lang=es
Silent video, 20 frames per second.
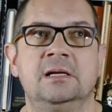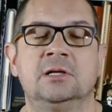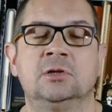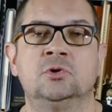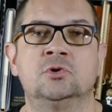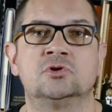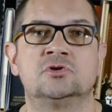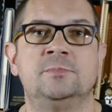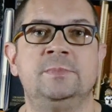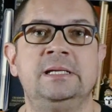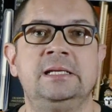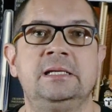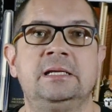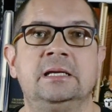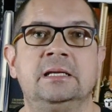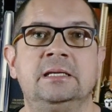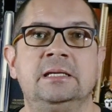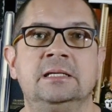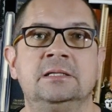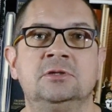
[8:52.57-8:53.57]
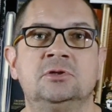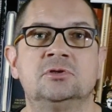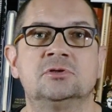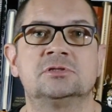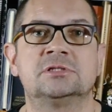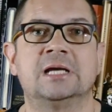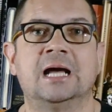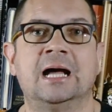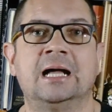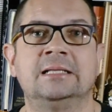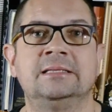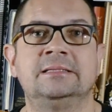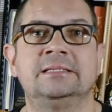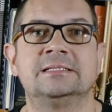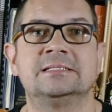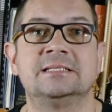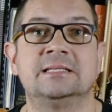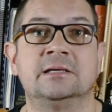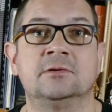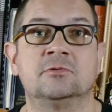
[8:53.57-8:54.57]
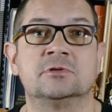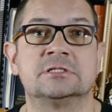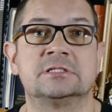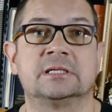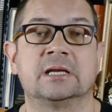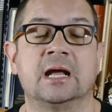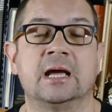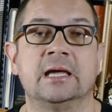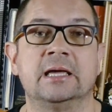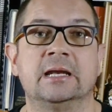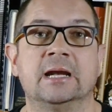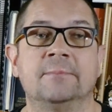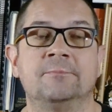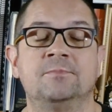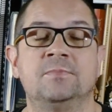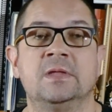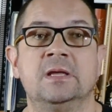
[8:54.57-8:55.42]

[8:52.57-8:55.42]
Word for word: 2500 antes de nuestra era.